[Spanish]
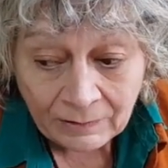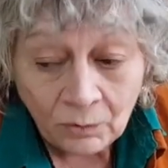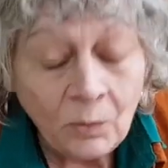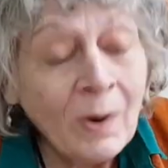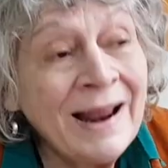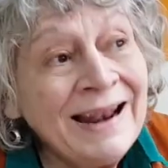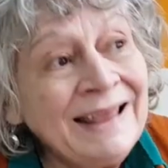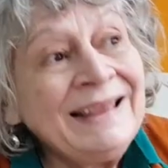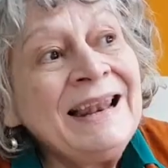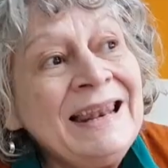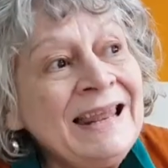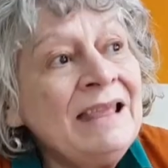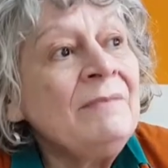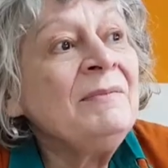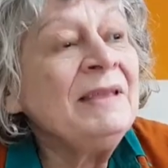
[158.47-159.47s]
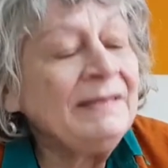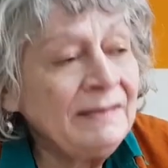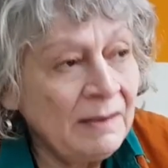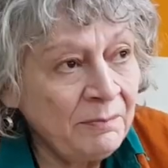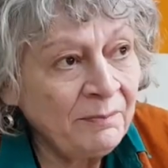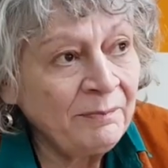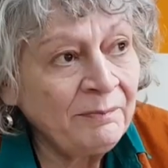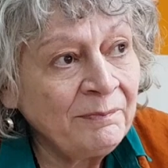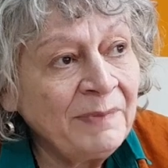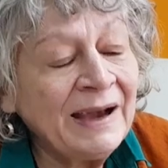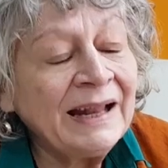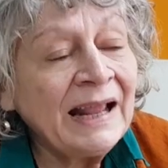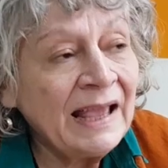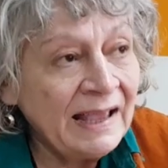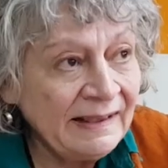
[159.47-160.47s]
¿cuál es el límite
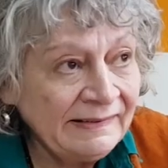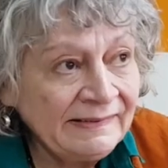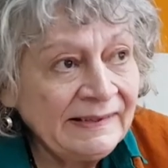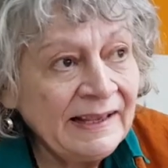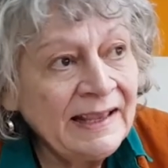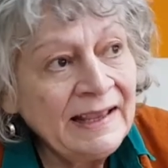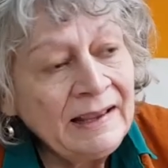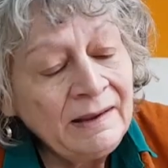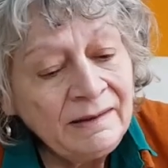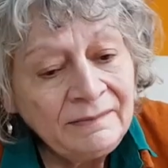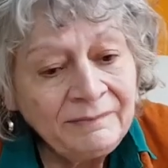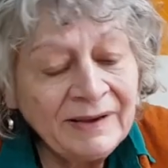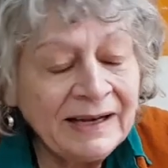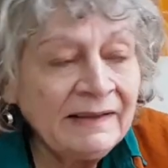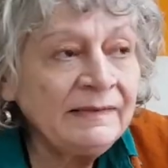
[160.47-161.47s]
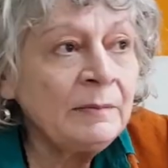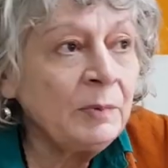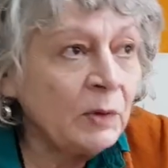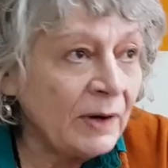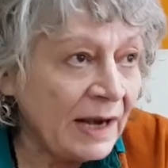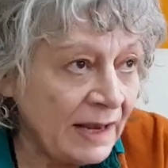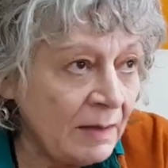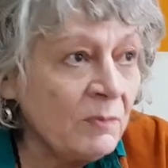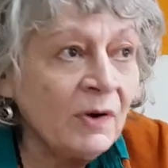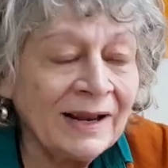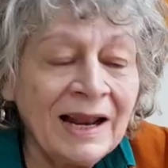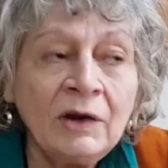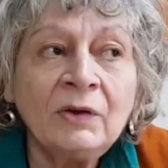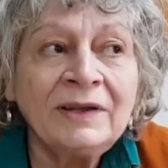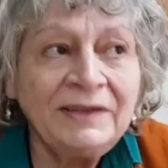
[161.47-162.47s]
para ese, para ese pluralismo?
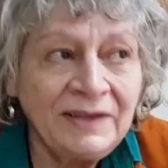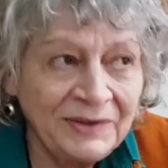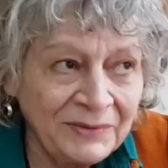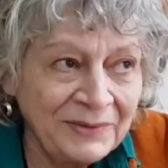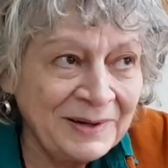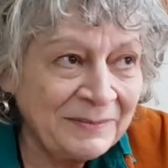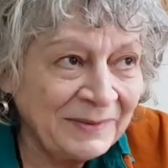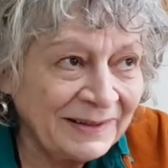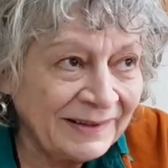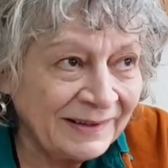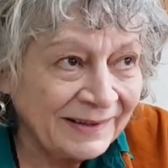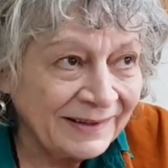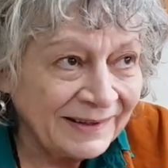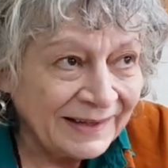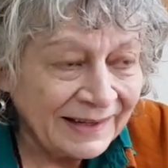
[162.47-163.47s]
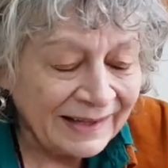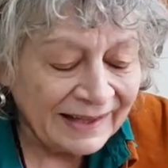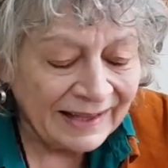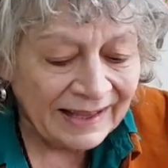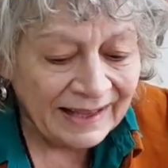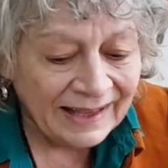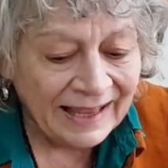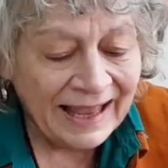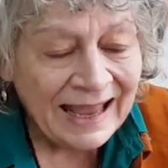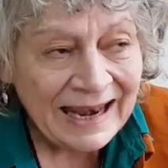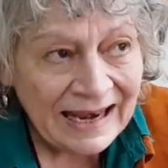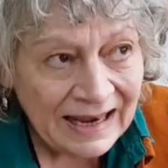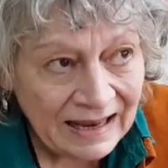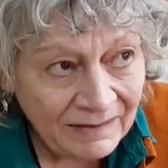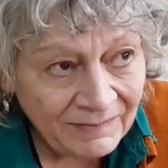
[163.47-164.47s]
Claro que tiene un límite.
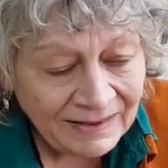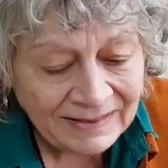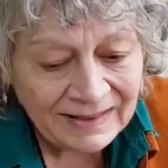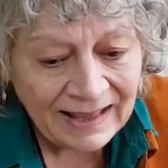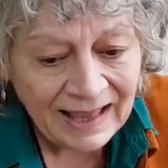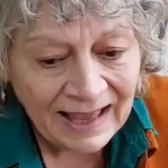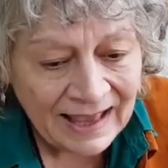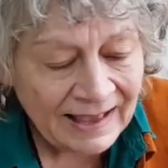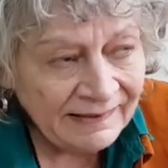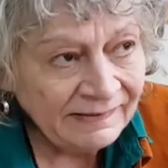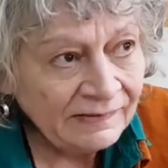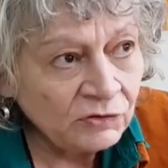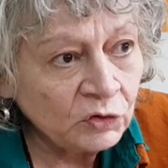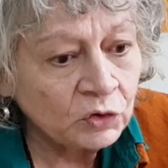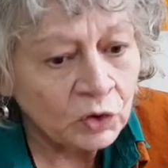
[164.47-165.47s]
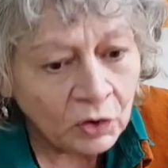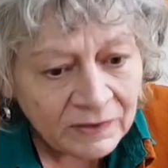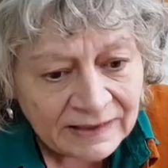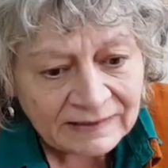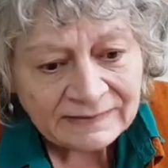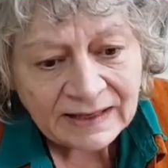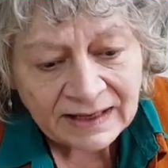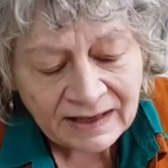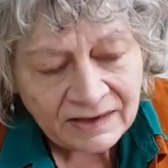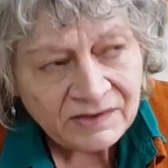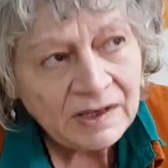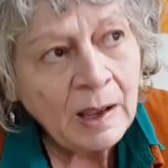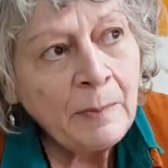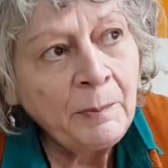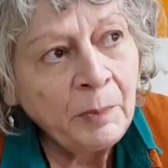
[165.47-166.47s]
El límite es todas
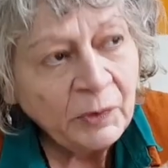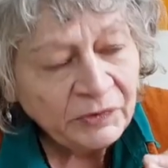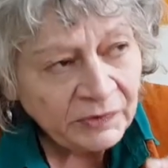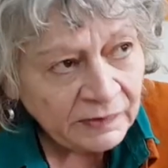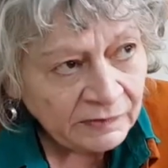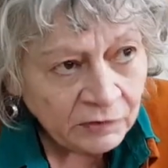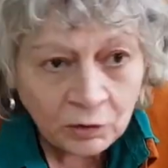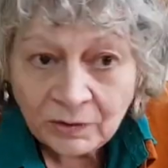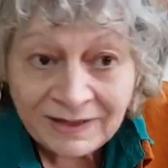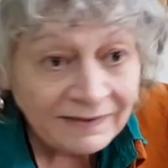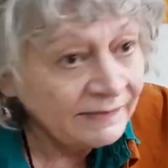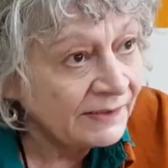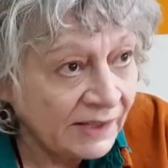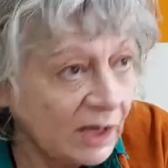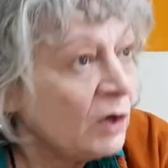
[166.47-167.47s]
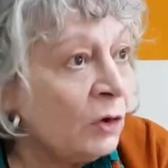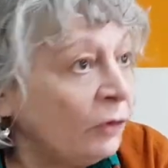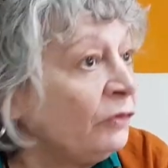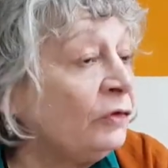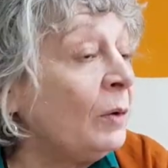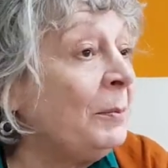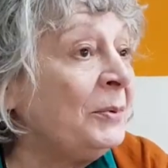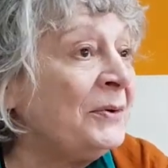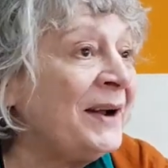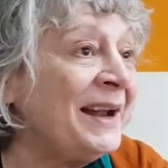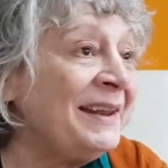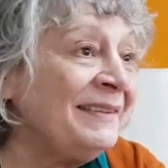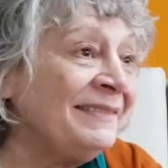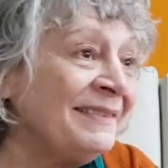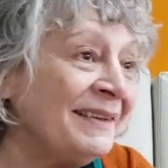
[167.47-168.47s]
aquellas posiciones que no son
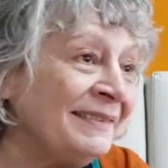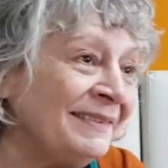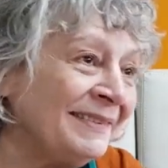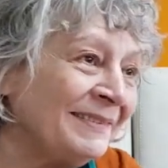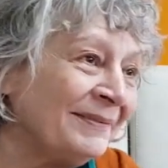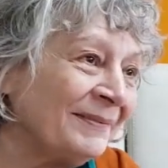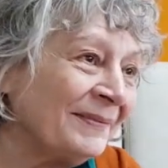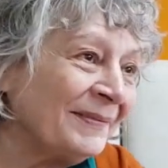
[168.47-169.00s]
pluralistas.